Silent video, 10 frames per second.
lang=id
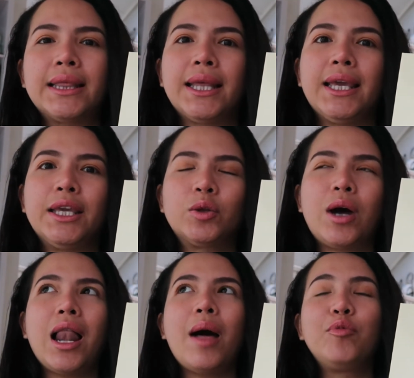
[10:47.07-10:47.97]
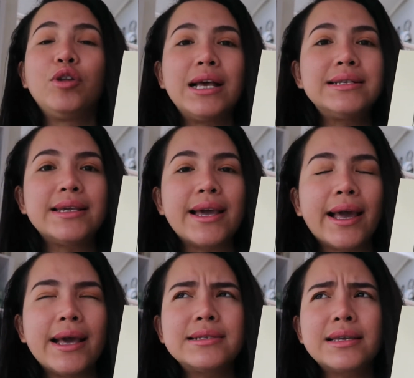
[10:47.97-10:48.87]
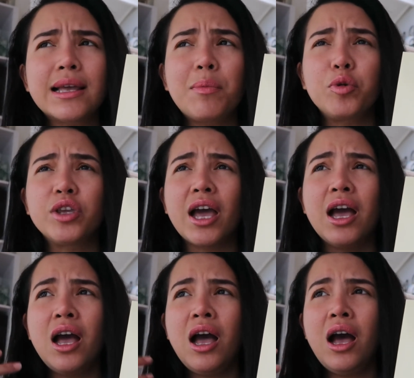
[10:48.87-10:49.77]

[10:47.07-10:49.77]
katanya gitu alhamdulillah sih ya guys kita punya